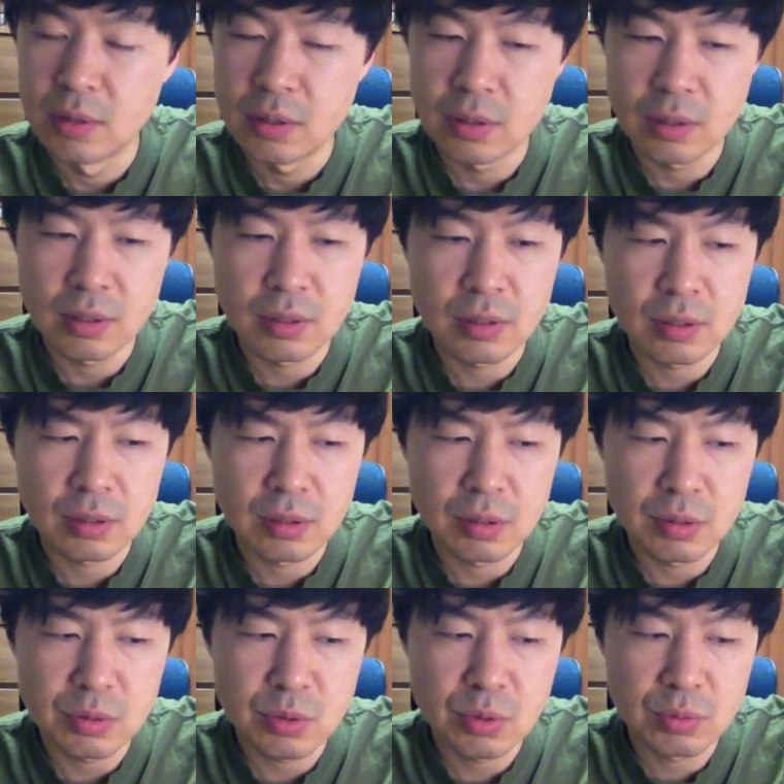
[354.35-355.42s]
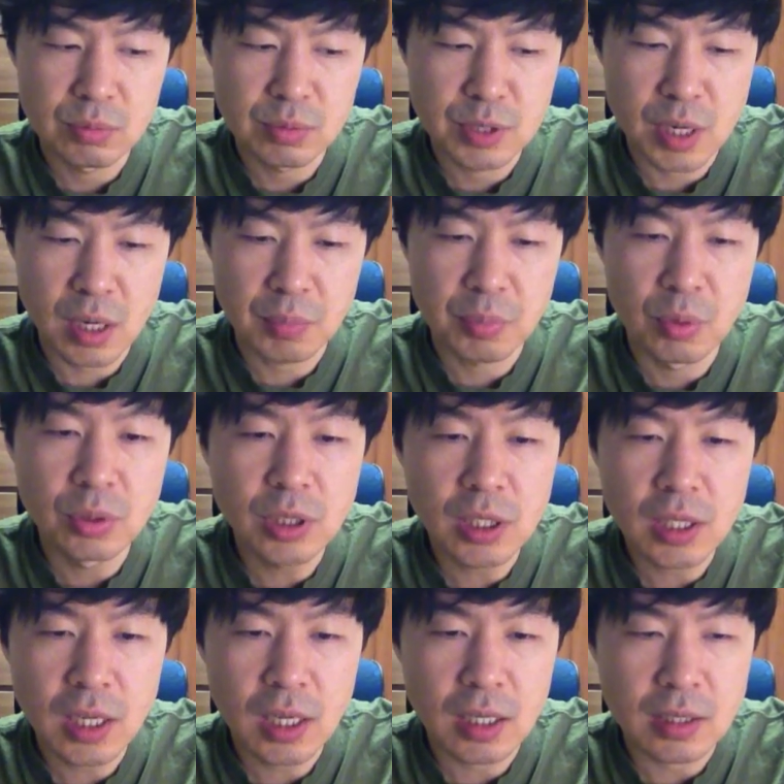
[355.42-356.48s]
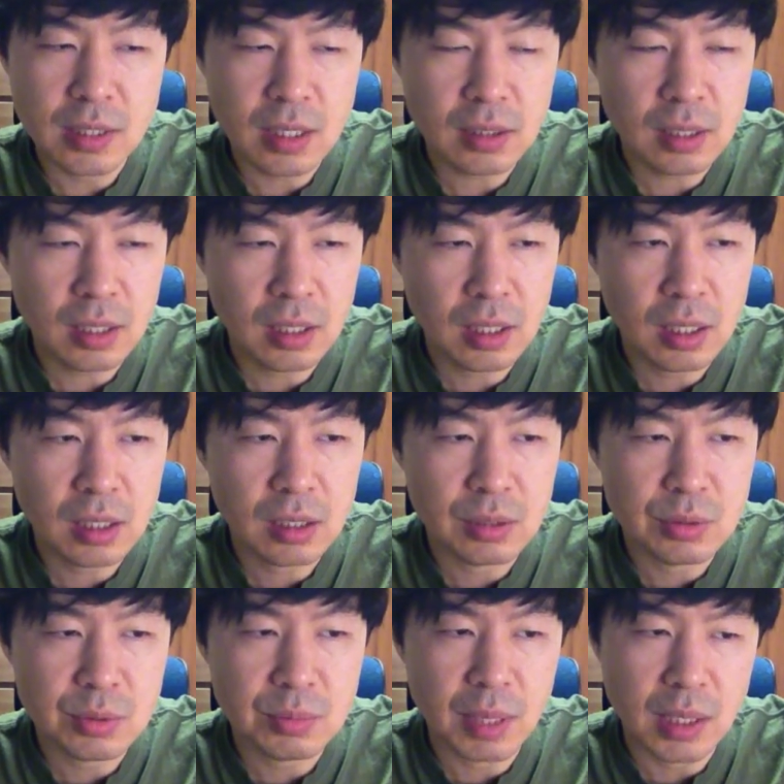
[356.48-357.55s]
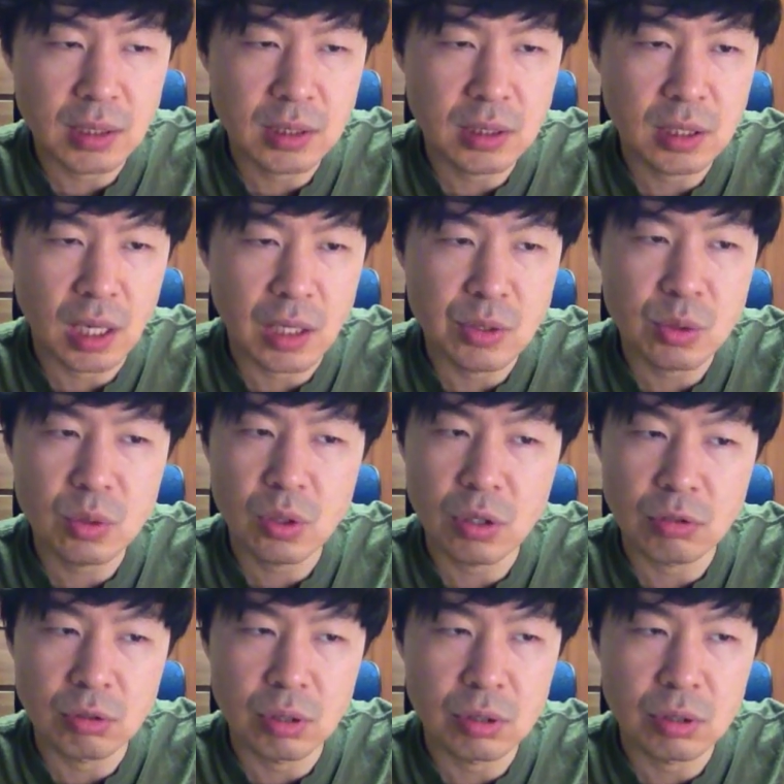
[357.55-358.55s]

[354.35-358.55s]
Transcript: 어, 좀, 제가 보니까 상태가 좀 많이 안 좋더라고요.